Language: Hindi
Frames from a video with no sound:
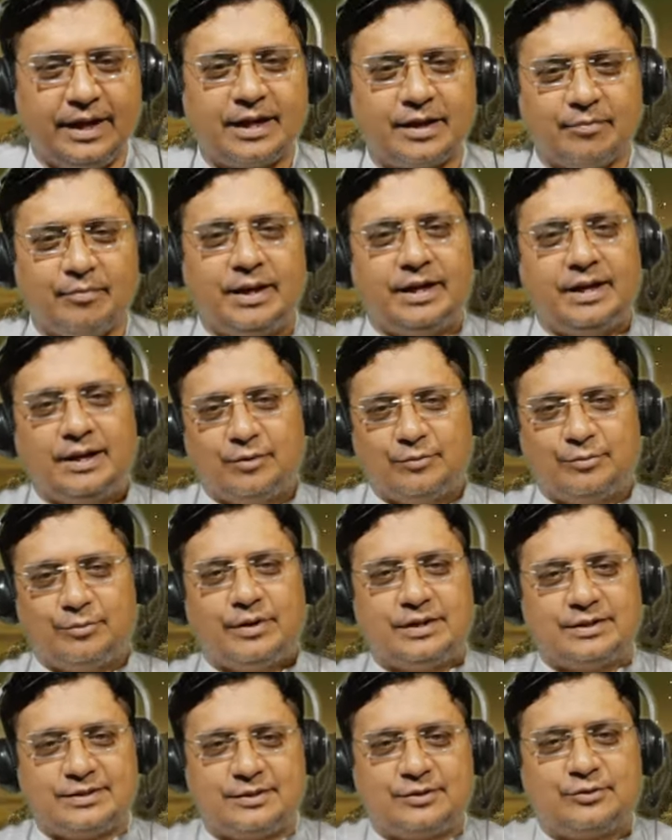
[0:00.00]
एक महीना
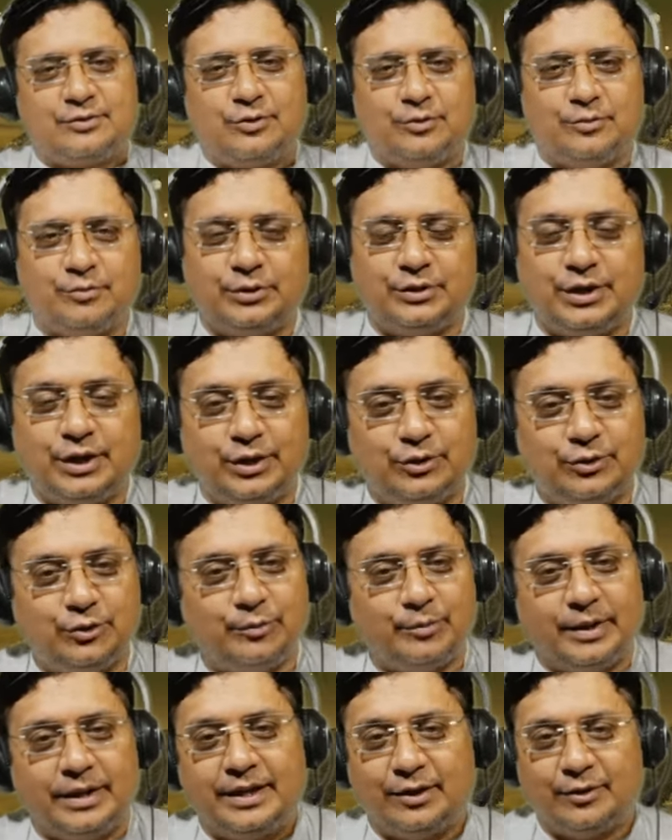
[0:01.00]
उपवास रखो बुद्ध ने
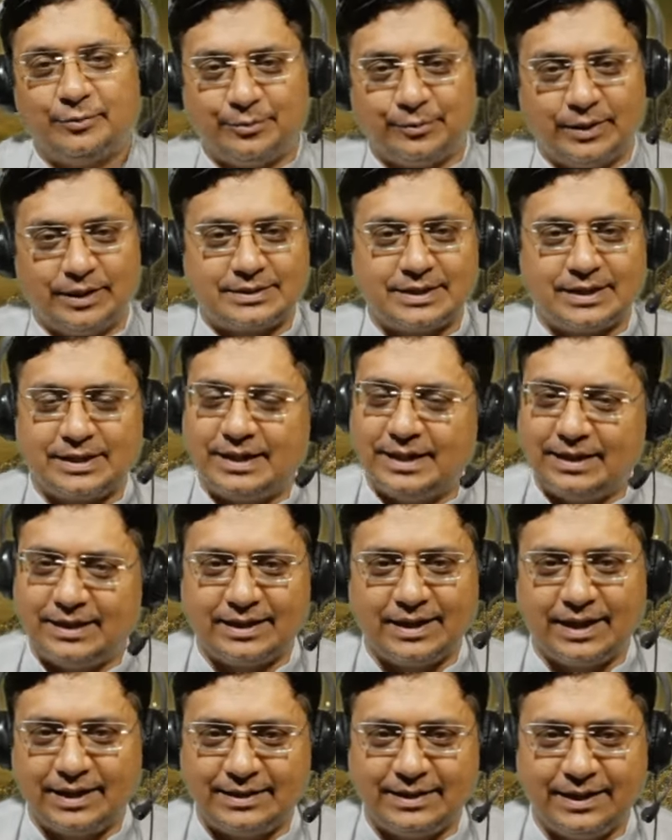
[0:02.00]
दो महीना उपवास रख के
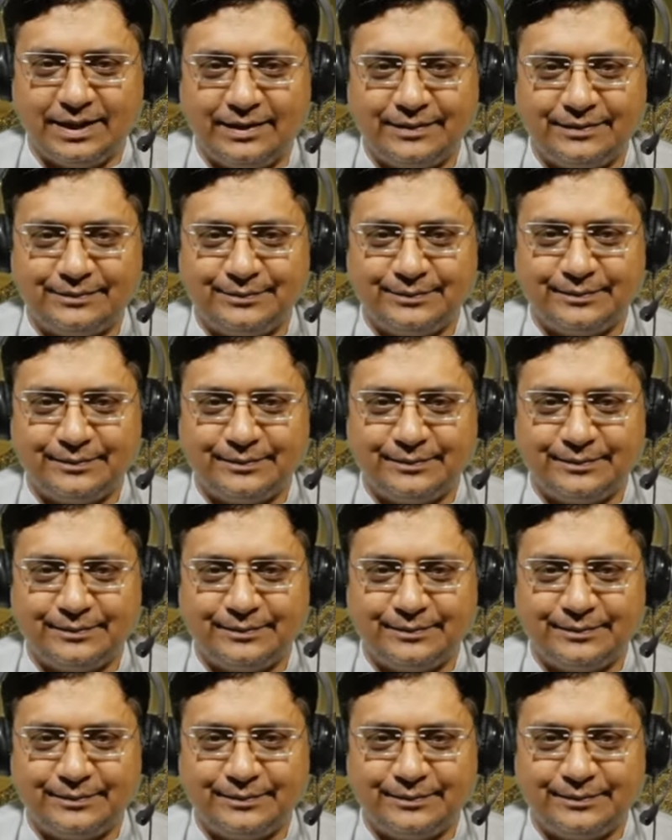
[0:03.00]
दिखा दिया